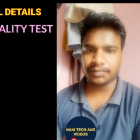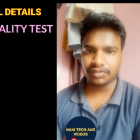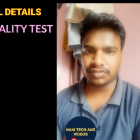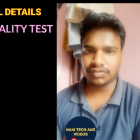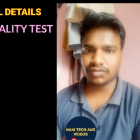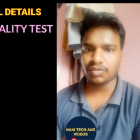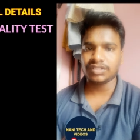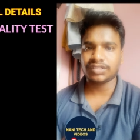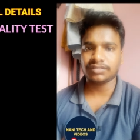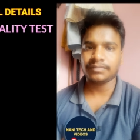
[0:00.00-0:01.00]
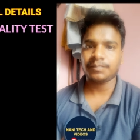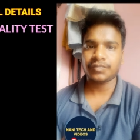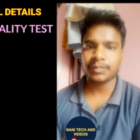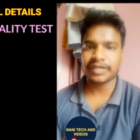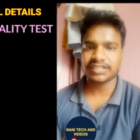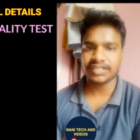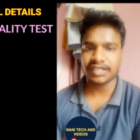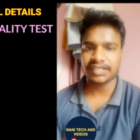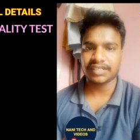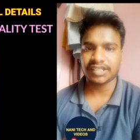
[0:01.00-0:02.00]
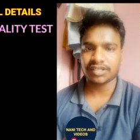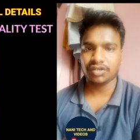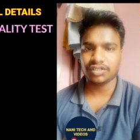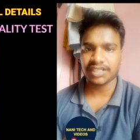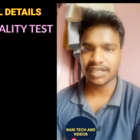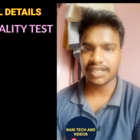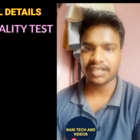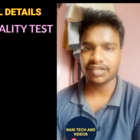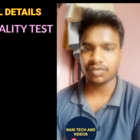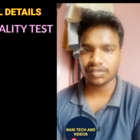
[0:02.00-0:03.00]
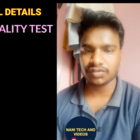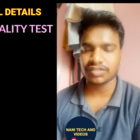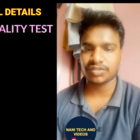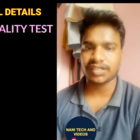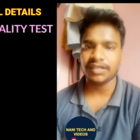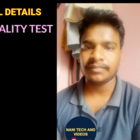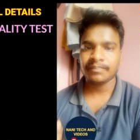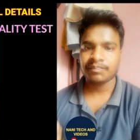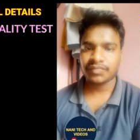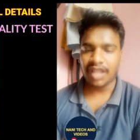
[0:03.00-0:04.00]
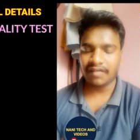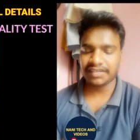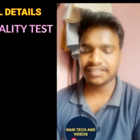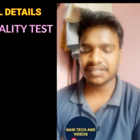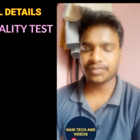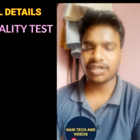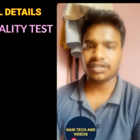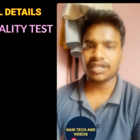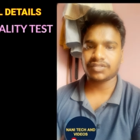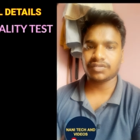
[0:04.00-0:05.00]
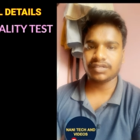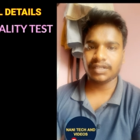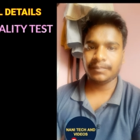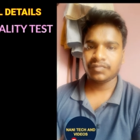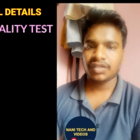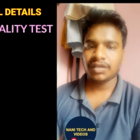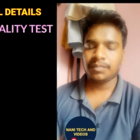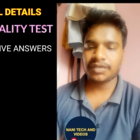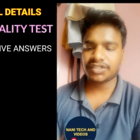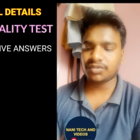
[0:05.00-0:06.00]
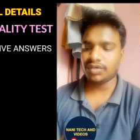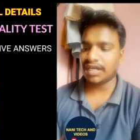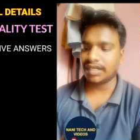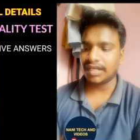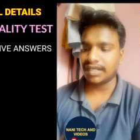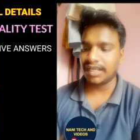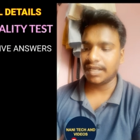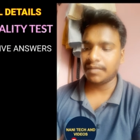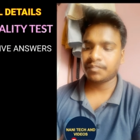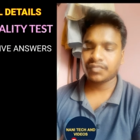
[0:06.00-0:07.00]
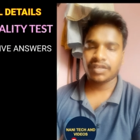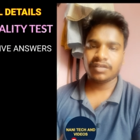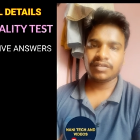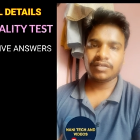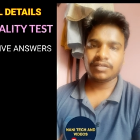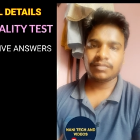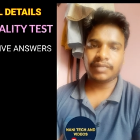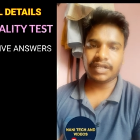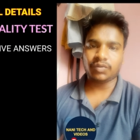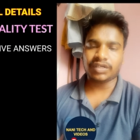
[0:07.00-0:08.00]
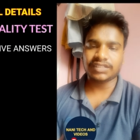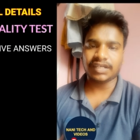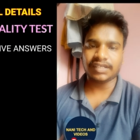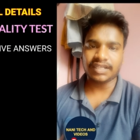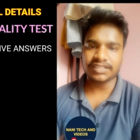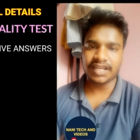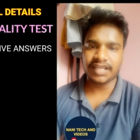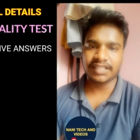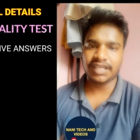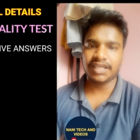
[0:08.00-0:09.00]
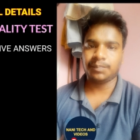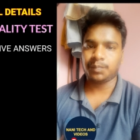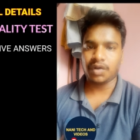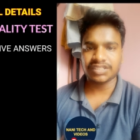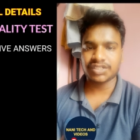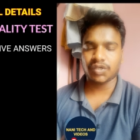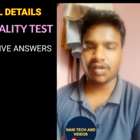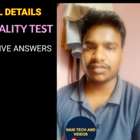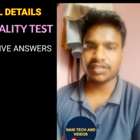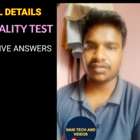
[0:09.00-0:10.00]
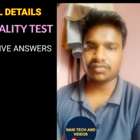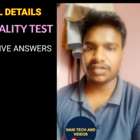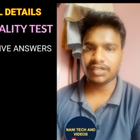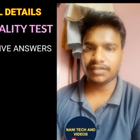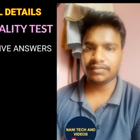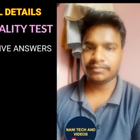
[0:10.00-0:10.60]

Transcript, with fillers: ఇప్పుడు రూల్స్ పర్సనాలిటీ టెస్ట్లో చేయడానికి కొన్ని రూల్స్ ఉంటాయి అవి నేను చెప్తాను రాసుకోండి ఫస్ట్ రూల్ ఏంటంటే మనకు ఒక సెంటెన్స్ అనేది పాజిటివ్లో ఉందనుకోండి